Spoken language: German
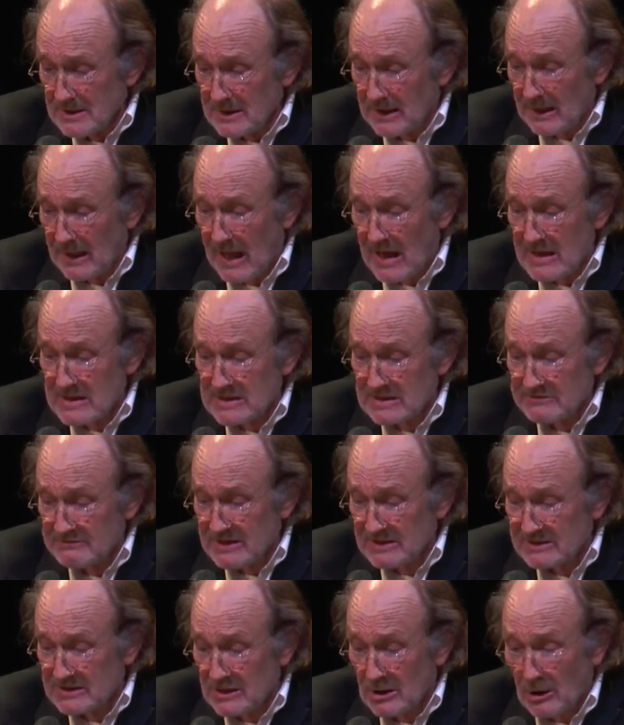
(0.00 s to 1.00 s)
gleich
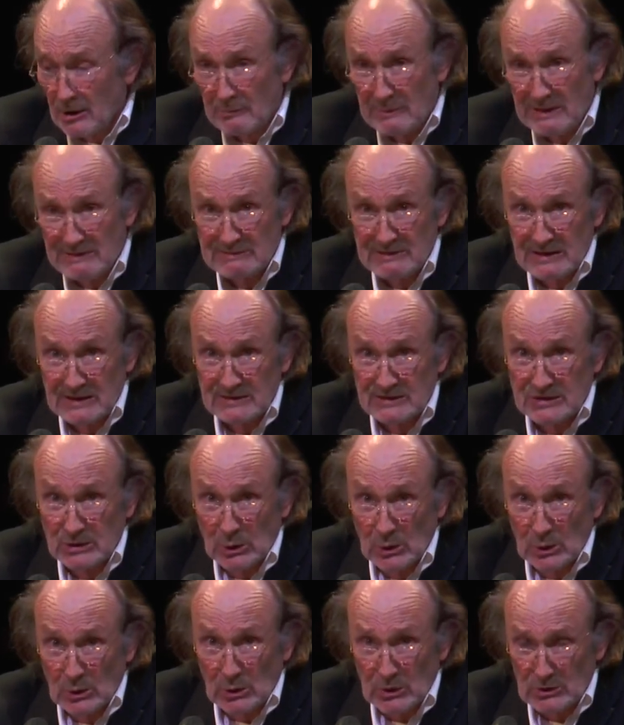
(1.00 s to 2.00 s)
wird kommen der
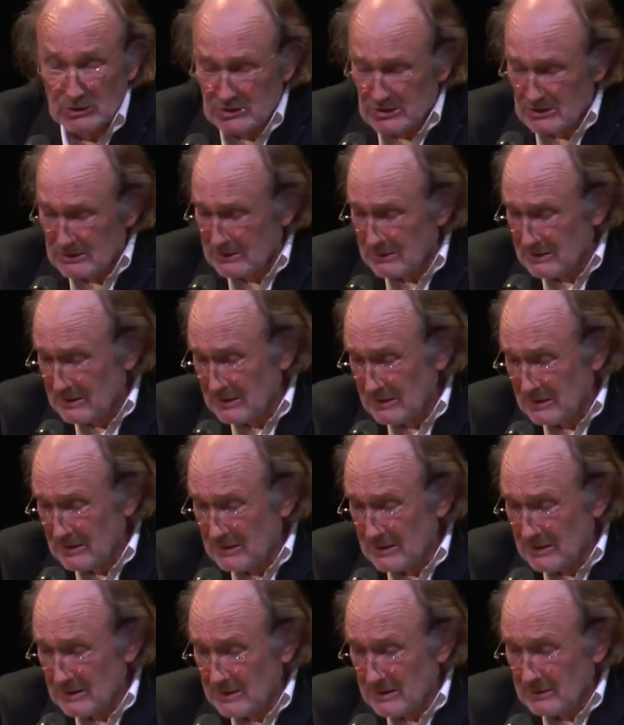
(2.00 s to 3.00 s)
Tod
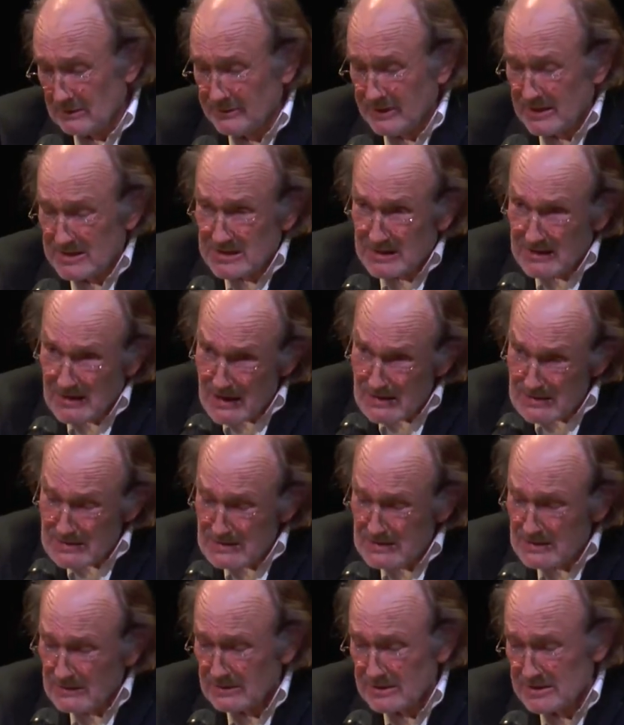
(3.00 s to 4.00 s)
und es
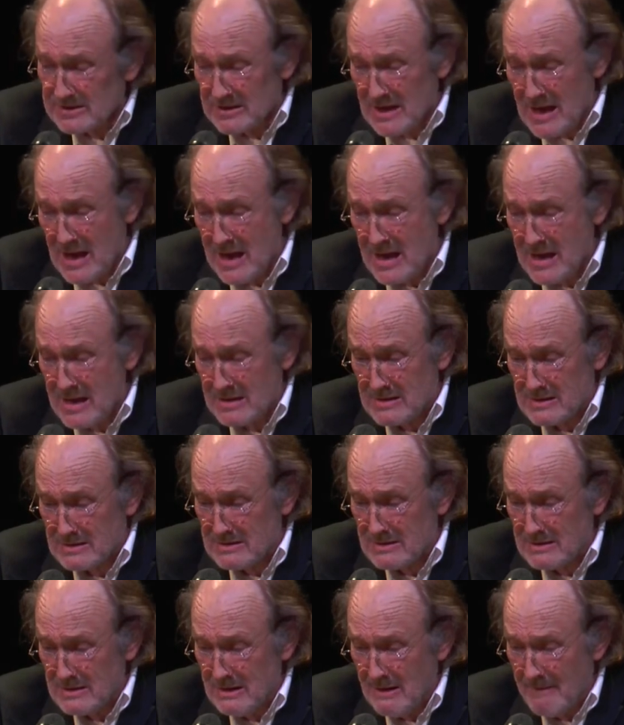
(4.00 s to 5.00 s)
kann doch
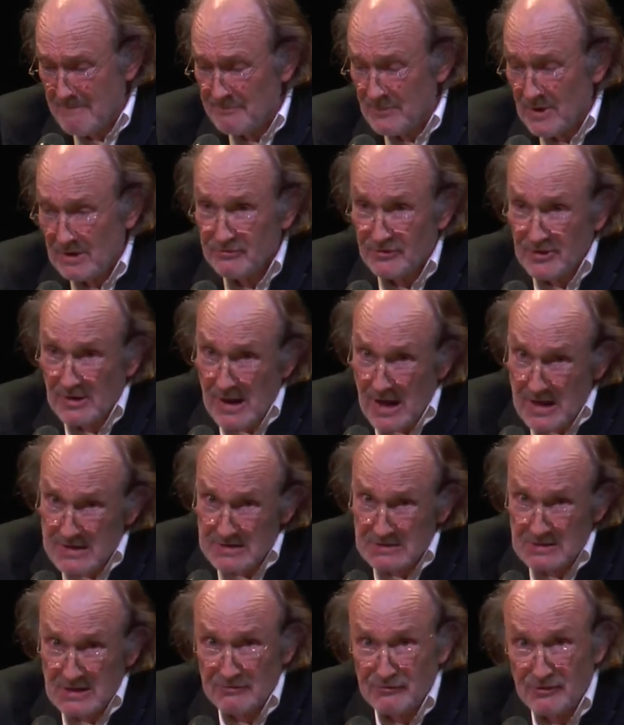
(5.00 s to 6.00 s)
sein,
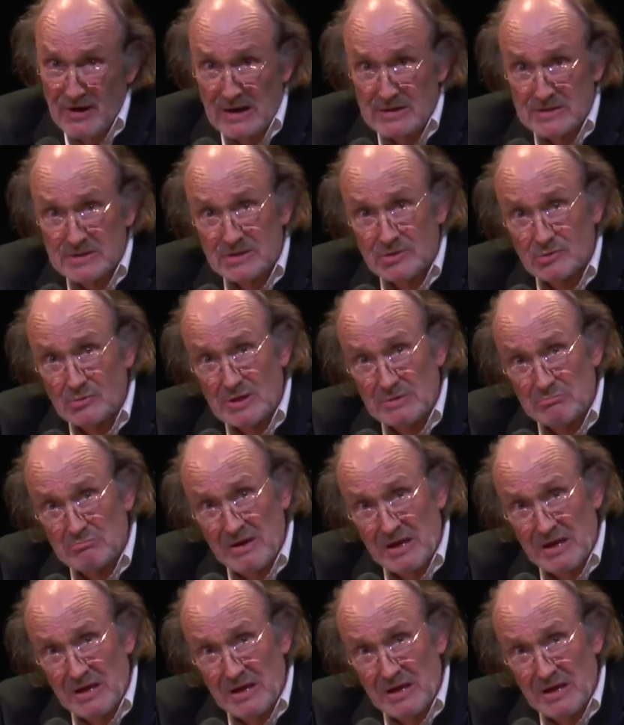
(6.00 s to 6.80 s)
vielleicht gefällst du ihm